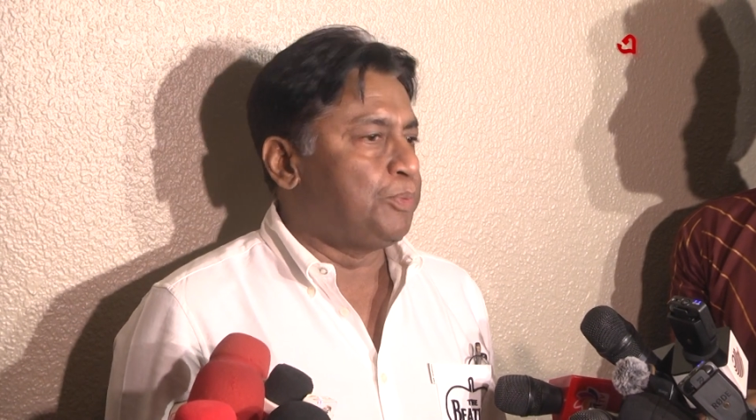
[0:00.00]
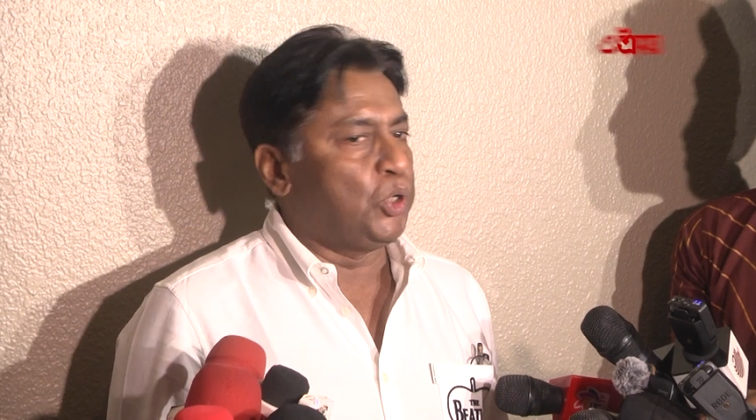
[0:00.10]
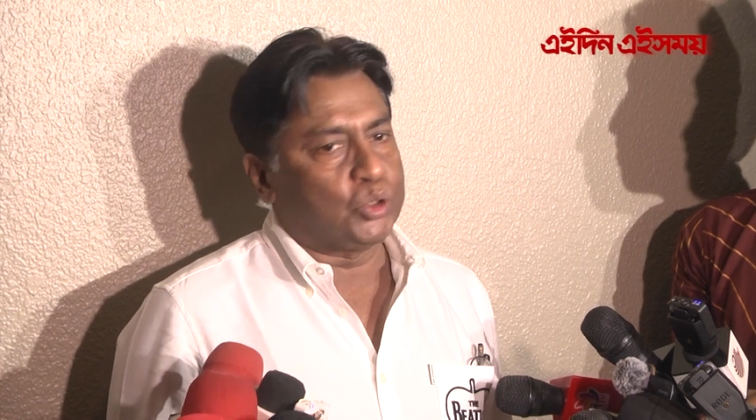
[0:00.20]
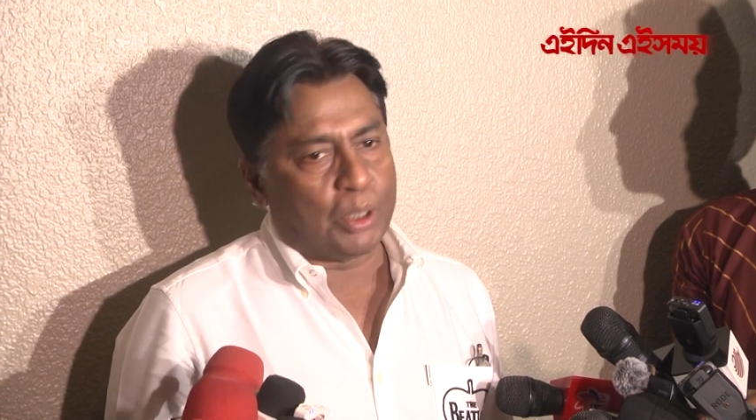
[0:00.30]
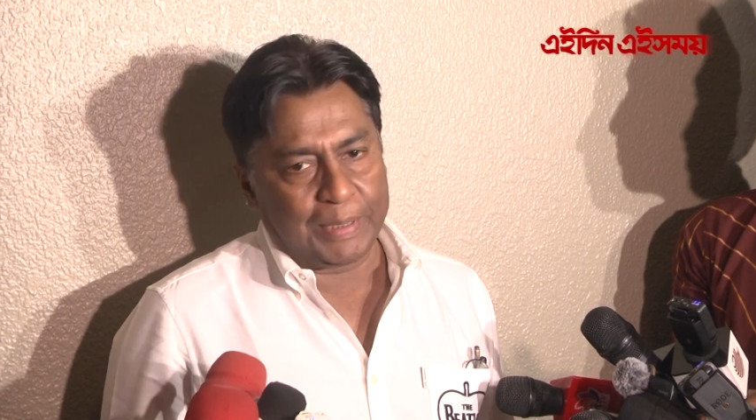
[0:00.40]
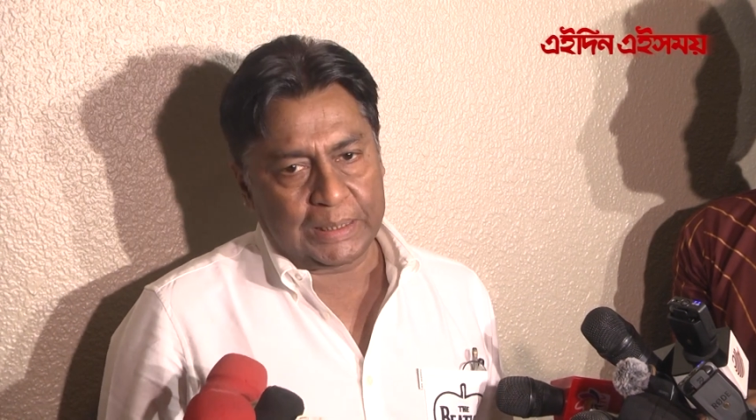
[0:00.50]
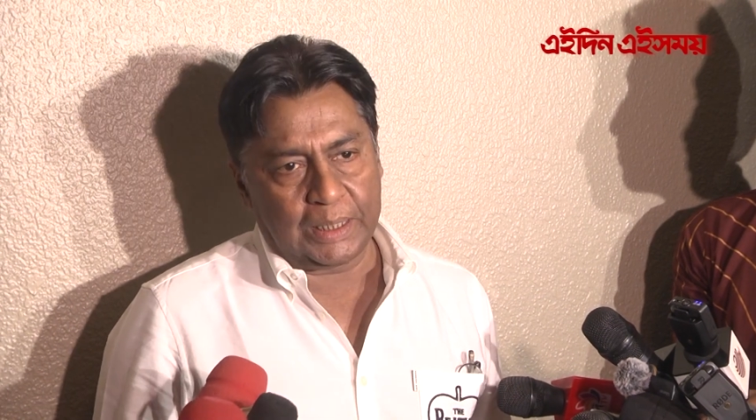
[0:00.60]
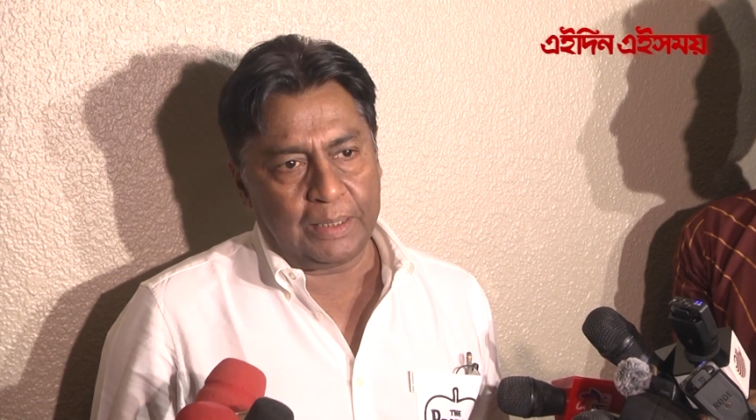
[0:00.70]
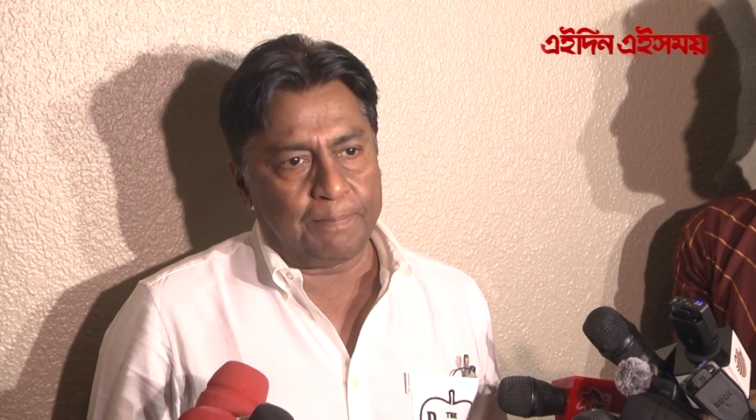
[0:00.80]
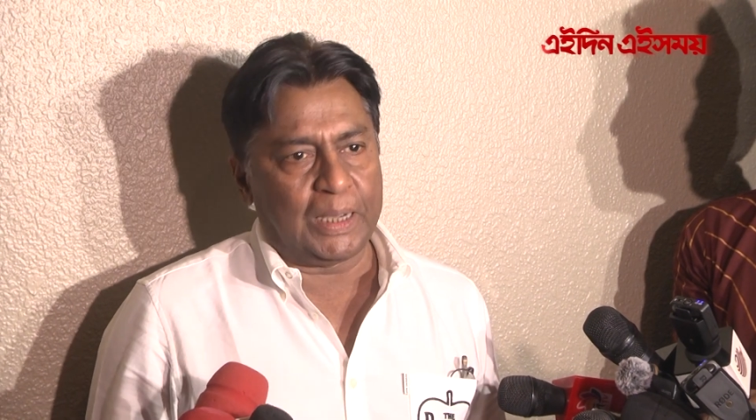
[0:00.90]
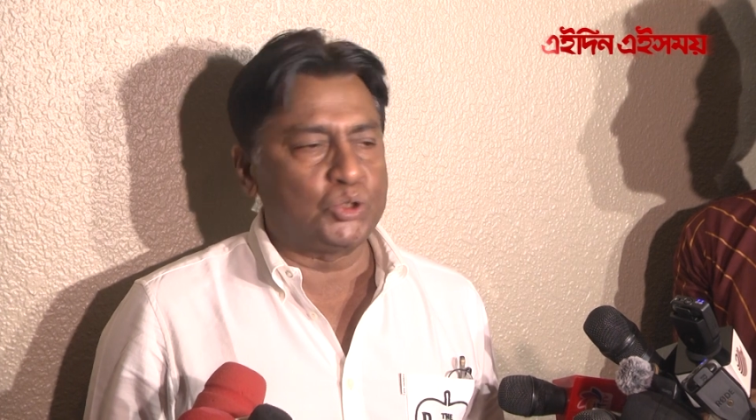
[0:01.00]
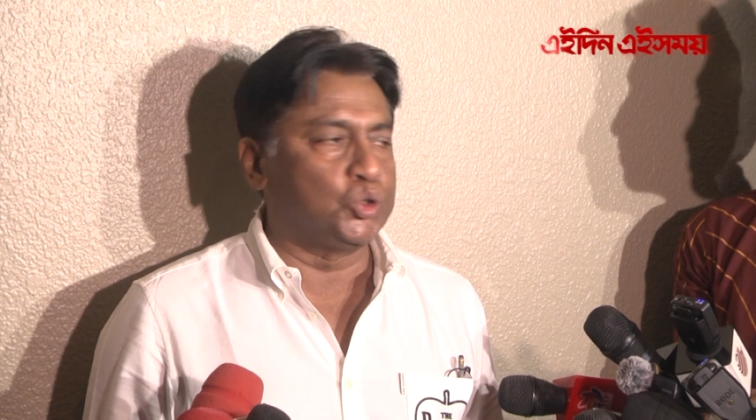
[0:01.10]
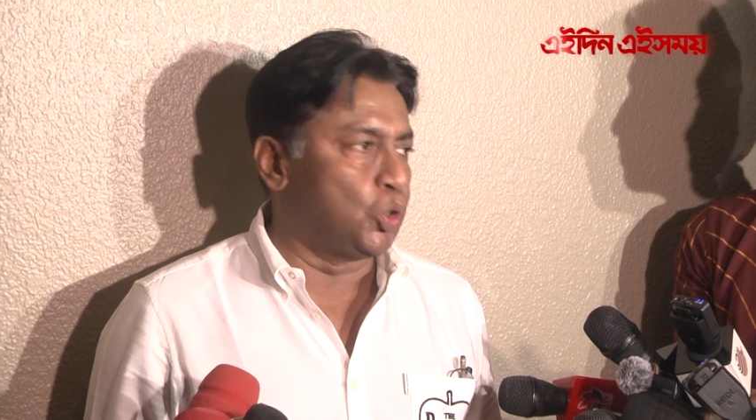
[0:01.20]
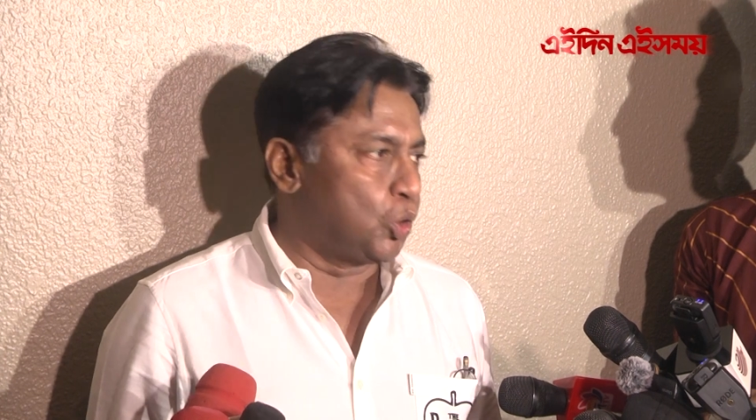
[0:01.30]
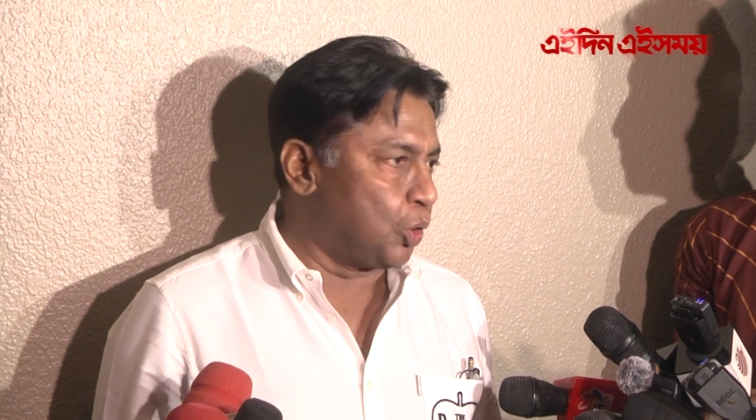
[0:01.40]
প্রিয়তমাতে বা
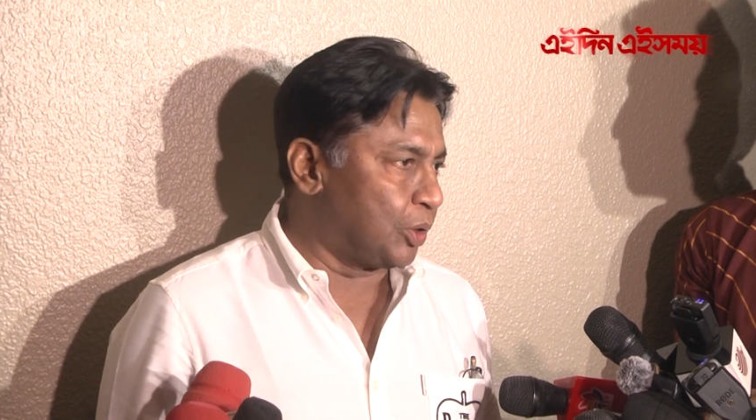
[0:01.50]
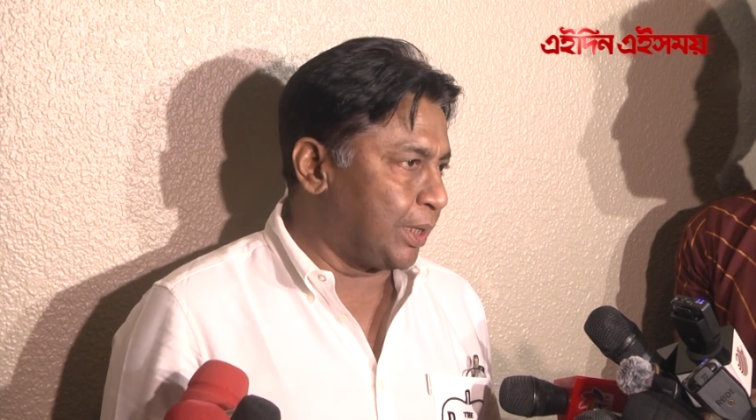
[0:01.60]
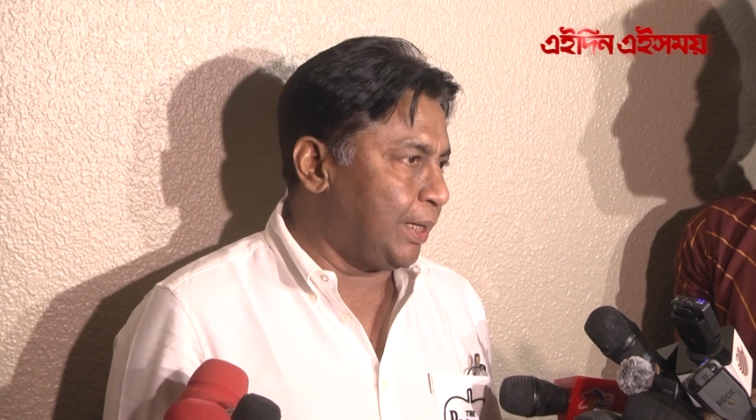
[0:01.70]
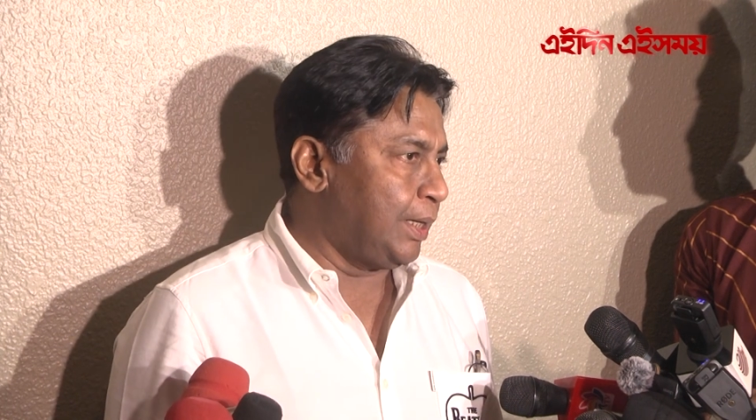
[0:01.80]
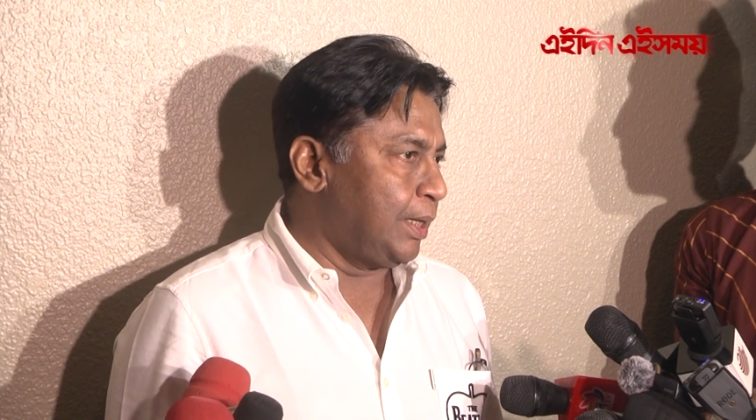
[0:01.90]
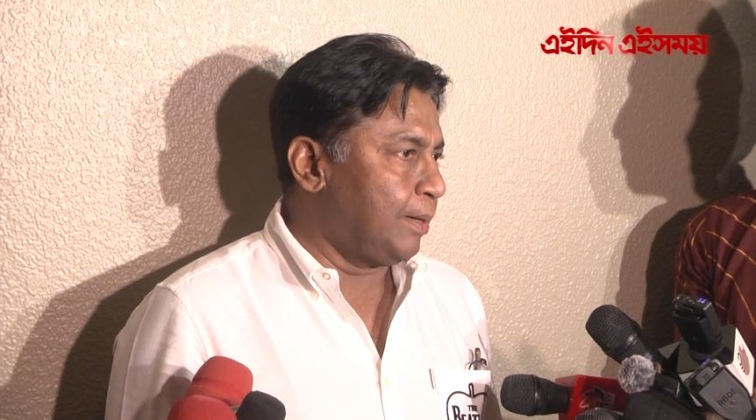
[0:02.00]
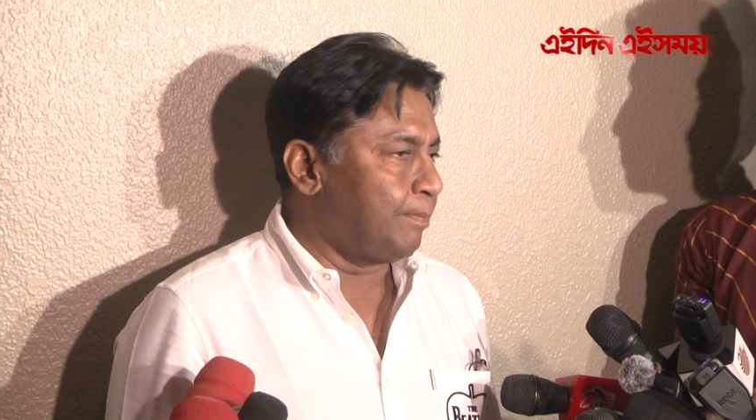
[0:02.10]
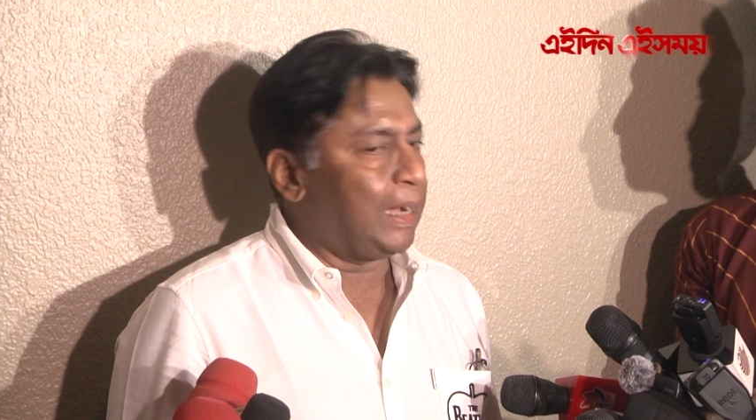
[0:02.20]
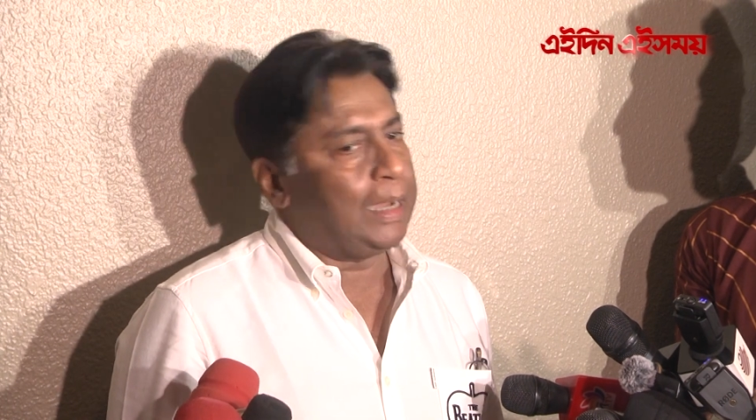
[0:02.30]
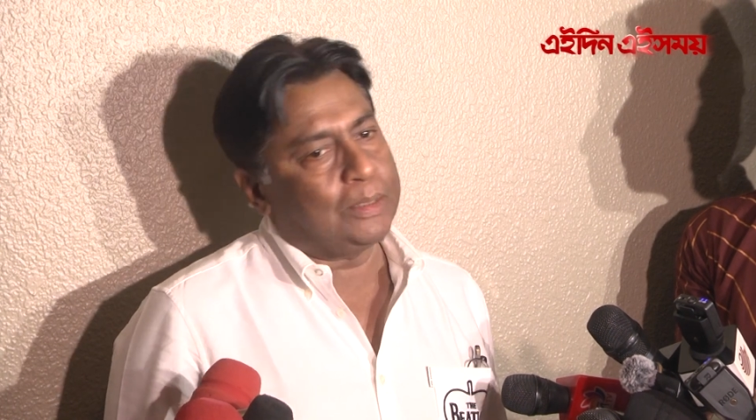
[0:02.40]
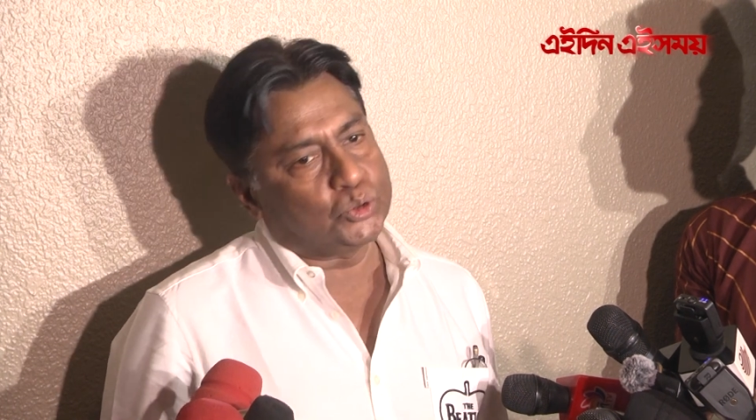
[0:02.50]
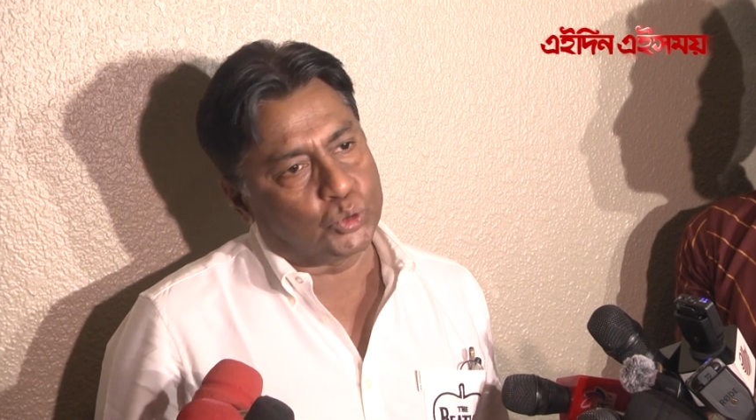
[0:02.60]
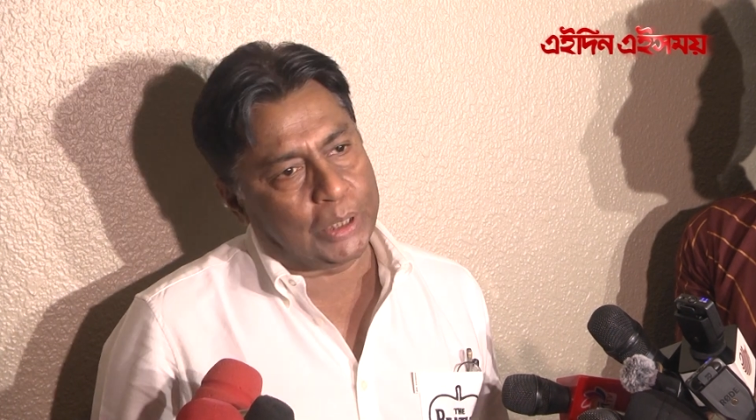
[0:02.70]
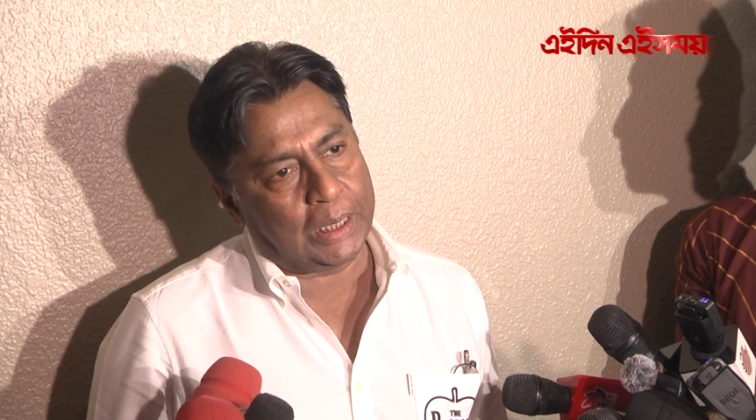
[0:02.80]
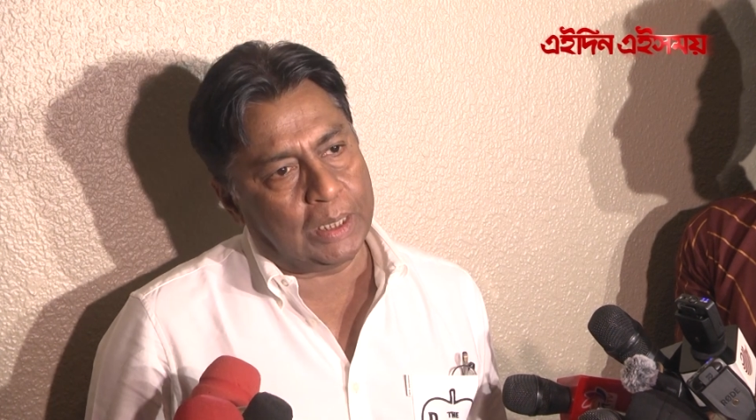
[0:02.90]
সুরঙ্গতে বা
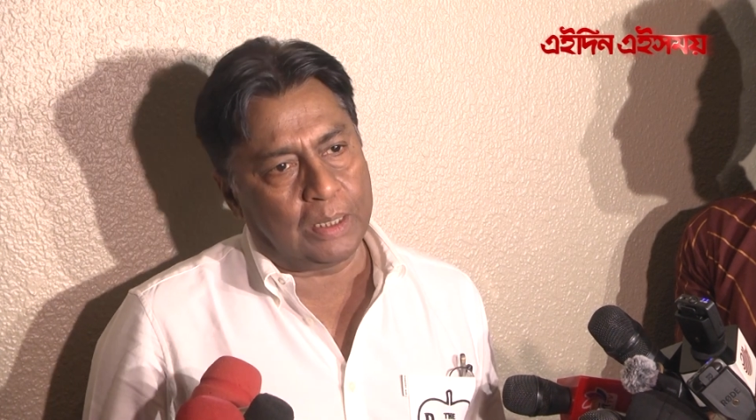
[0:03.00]
সোনা